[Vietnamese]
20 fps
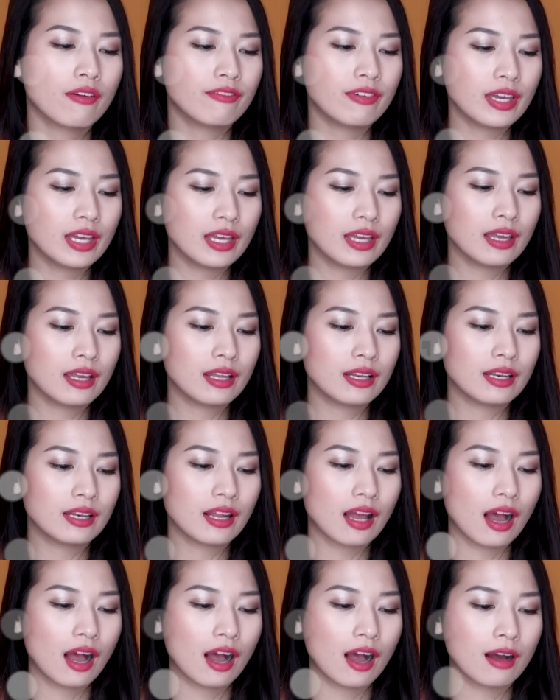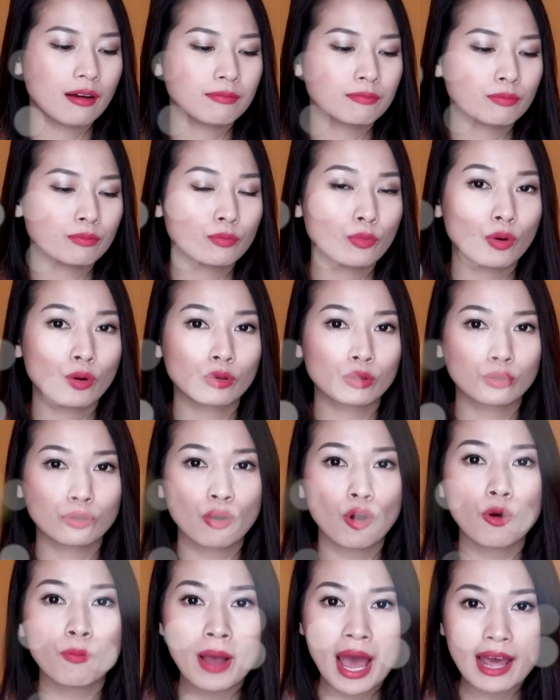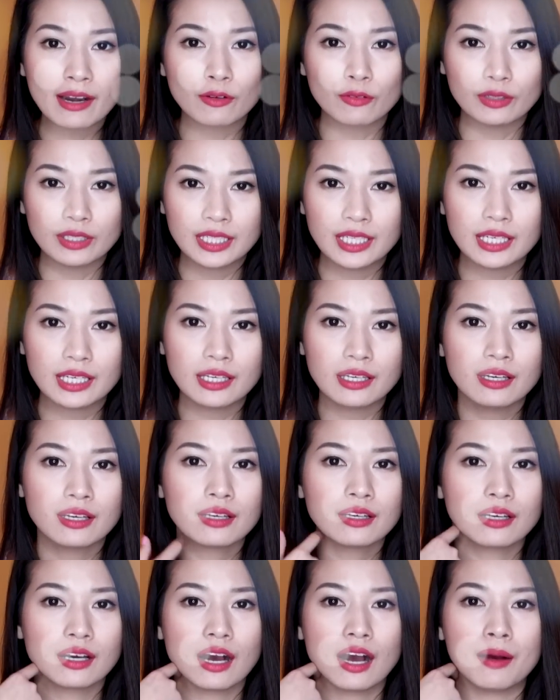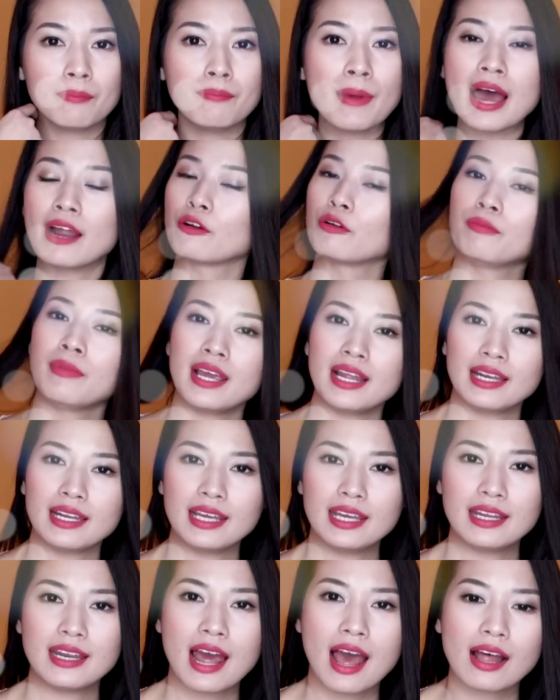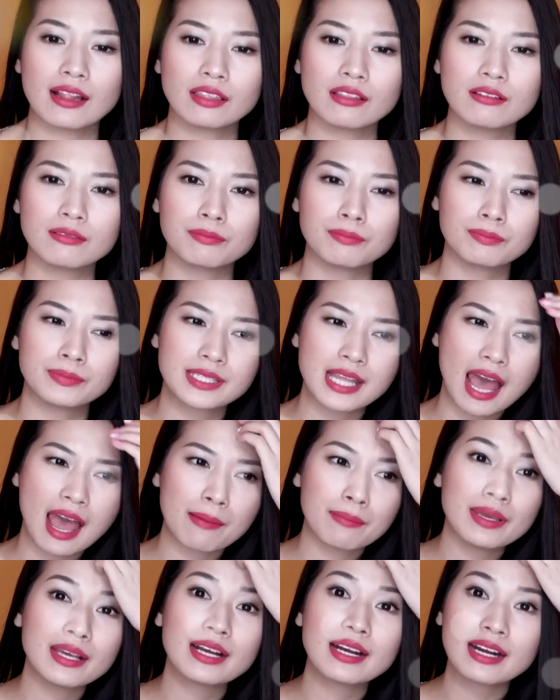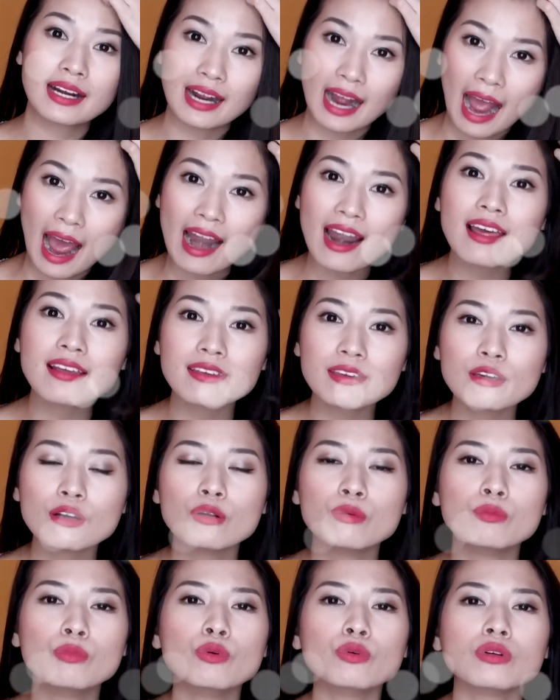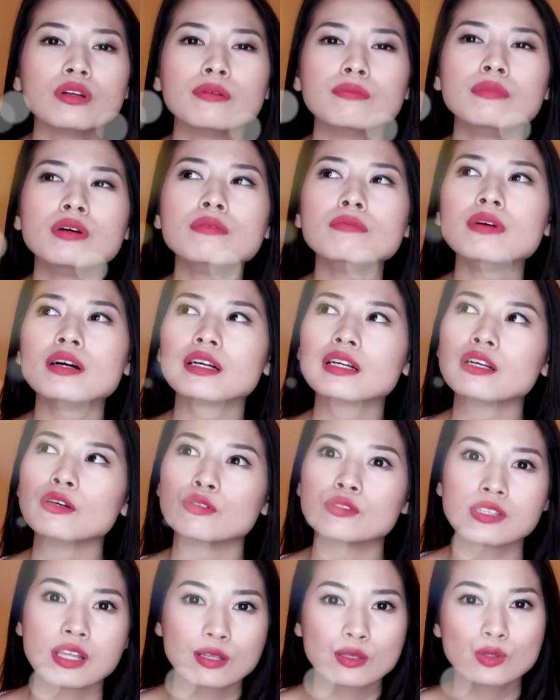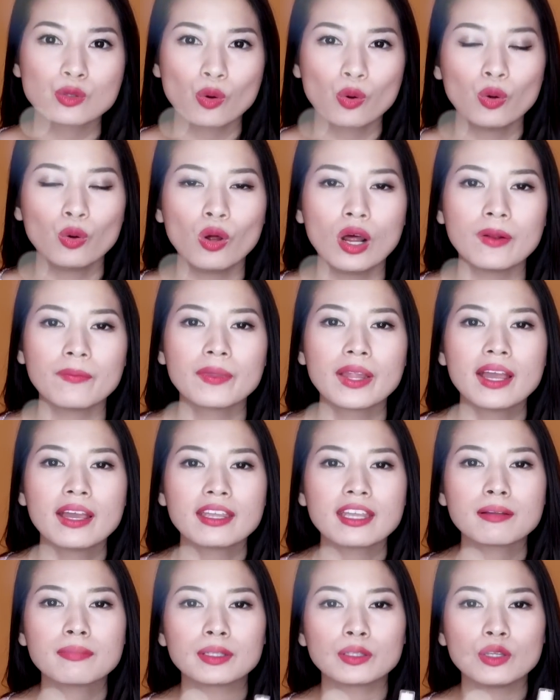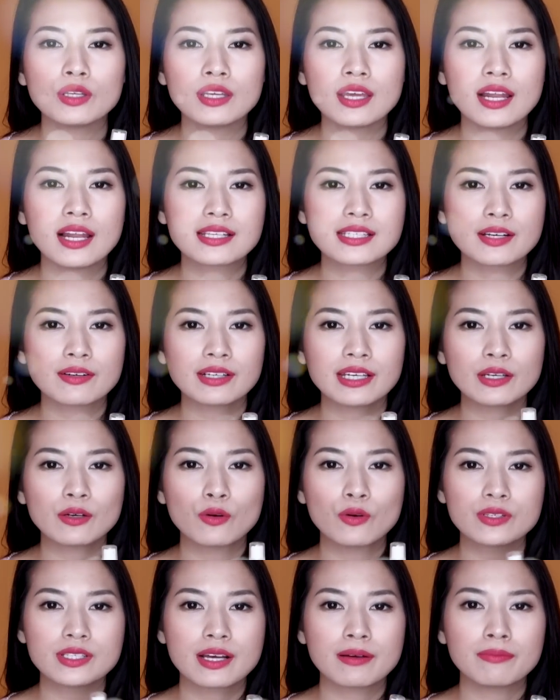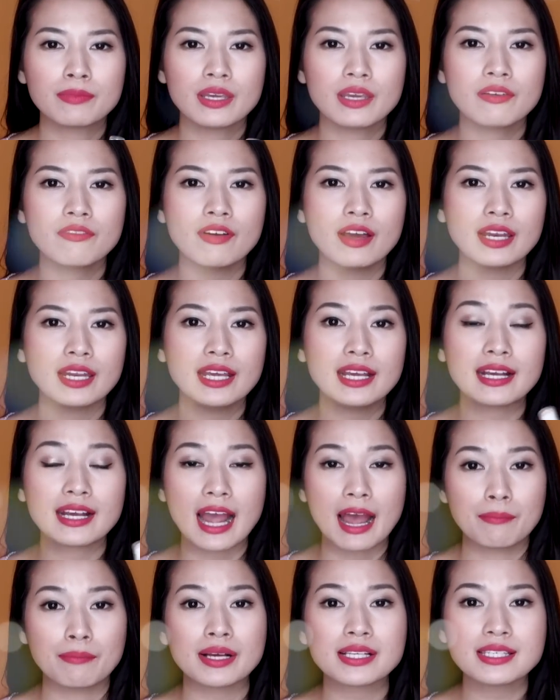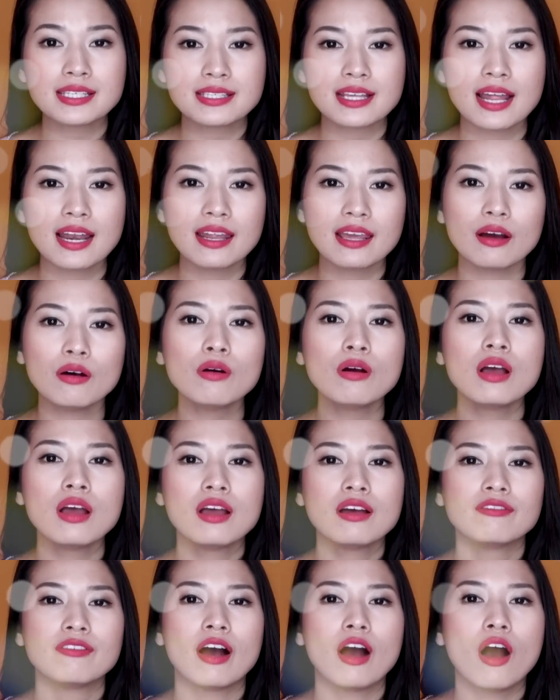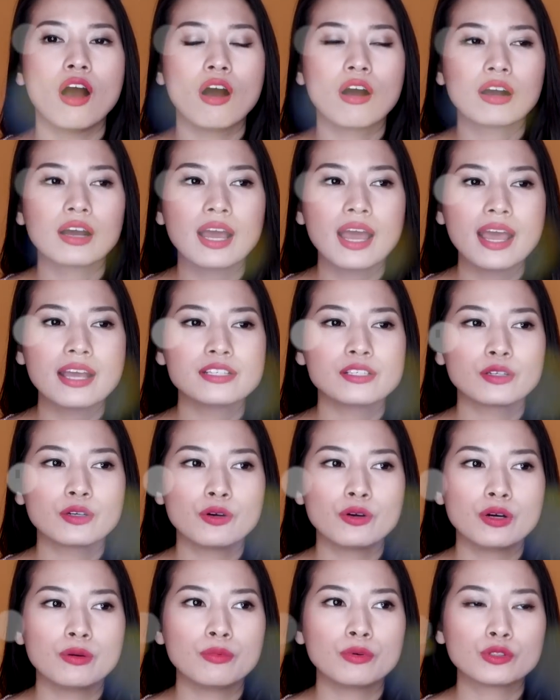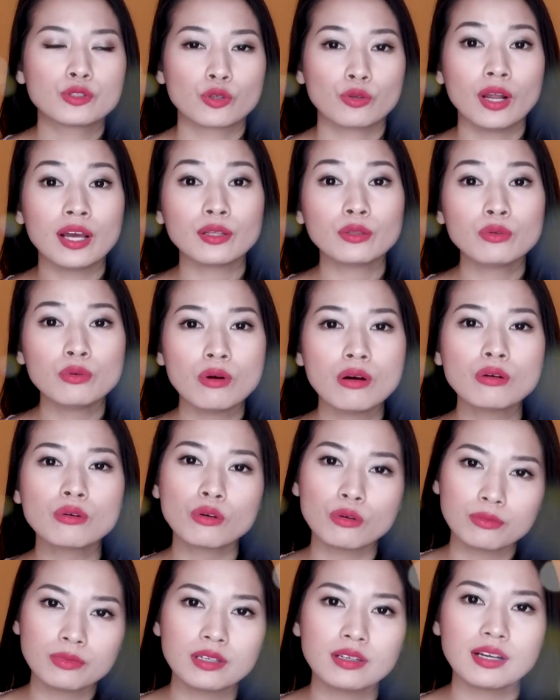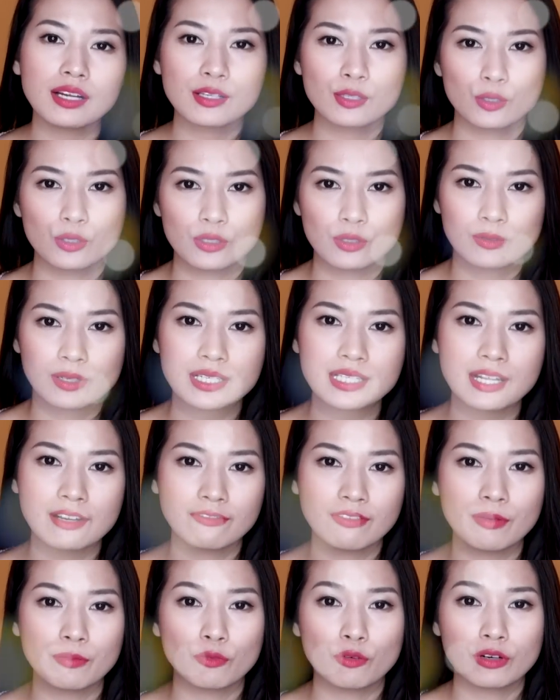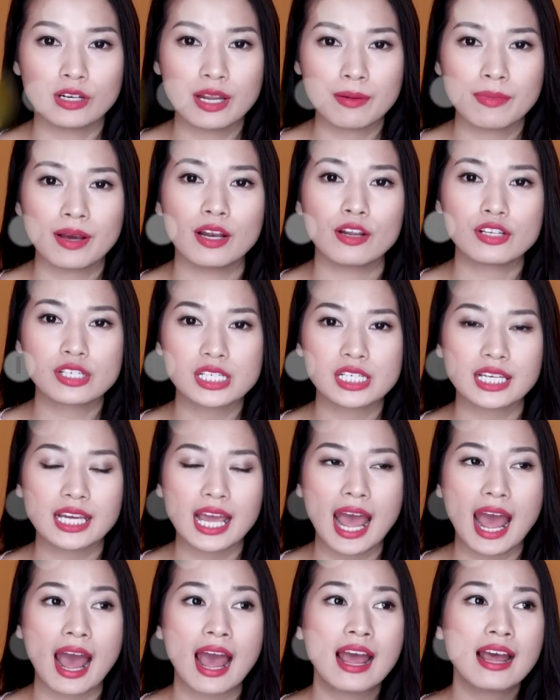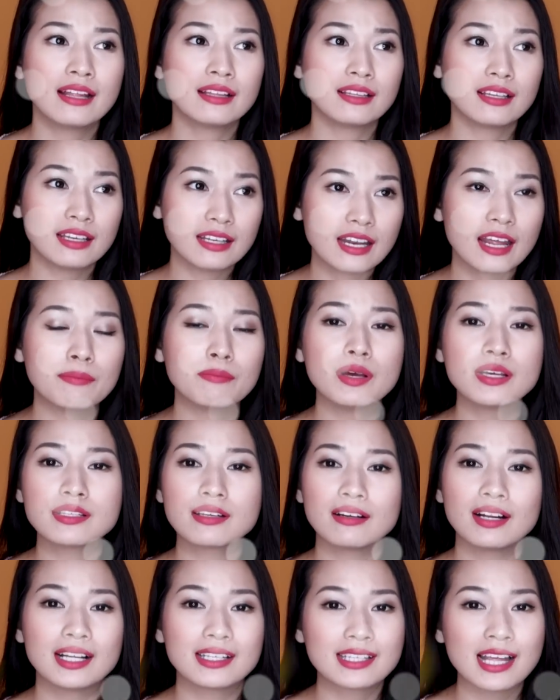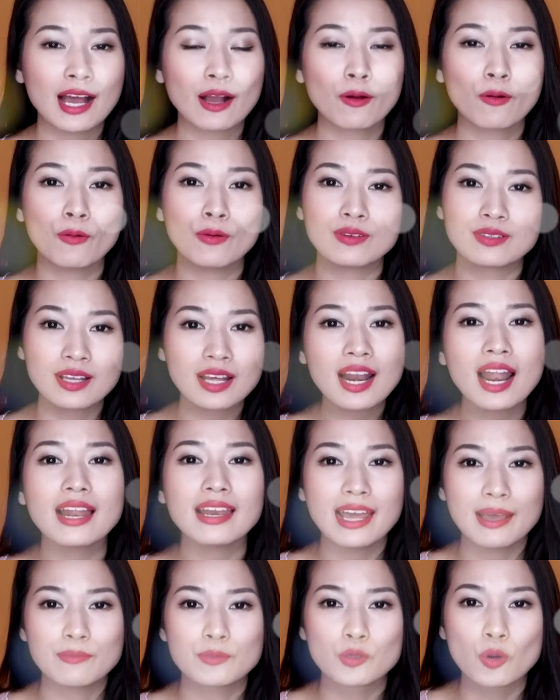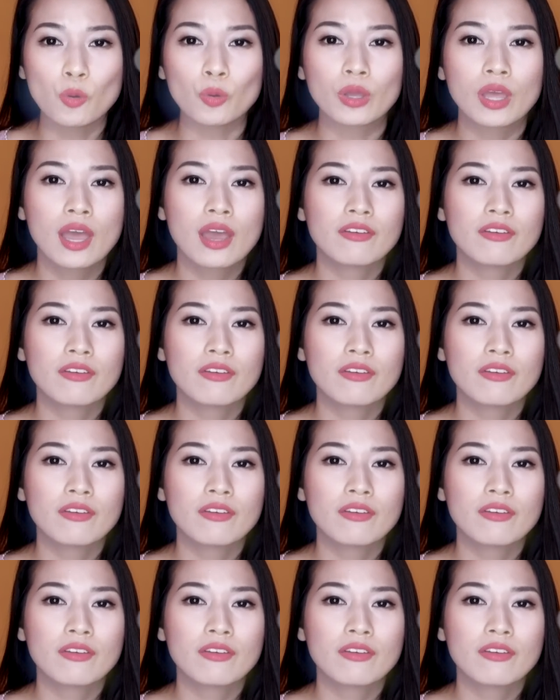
vì uh, một cô bạn của Ly uh, bạn của mẹ Ly đã từng da bị khá là nhiều mụn đến mức mà kiểu sần sùi luôn nhưng mà tuy nhiên là sau khi cô ấy sang Mỹ và đi khám bác sĩ da liễu và họ kê cho cô ấy một số loại thuốc cũng như là sử dụng các sản phẩm của Dermalogica thì đến bây giờ là da cô rất là đẹp rồi